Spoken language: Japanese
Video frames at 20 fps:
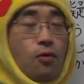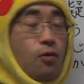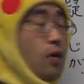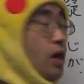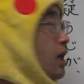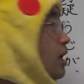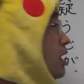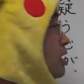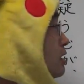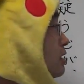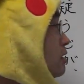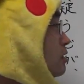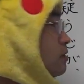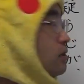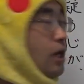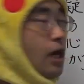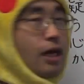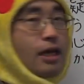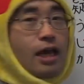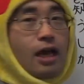暗は
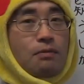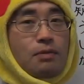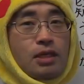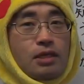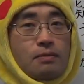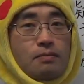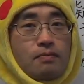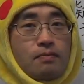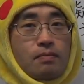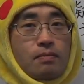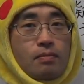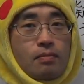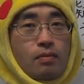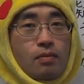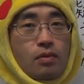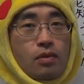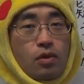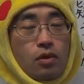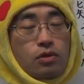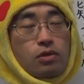暗闇
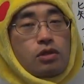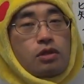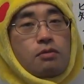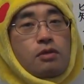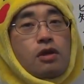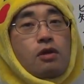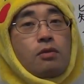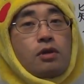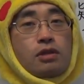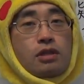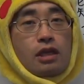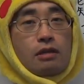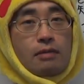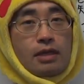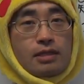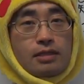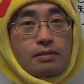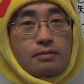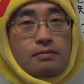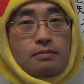という意味を持ってい
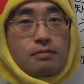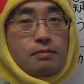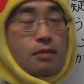ます。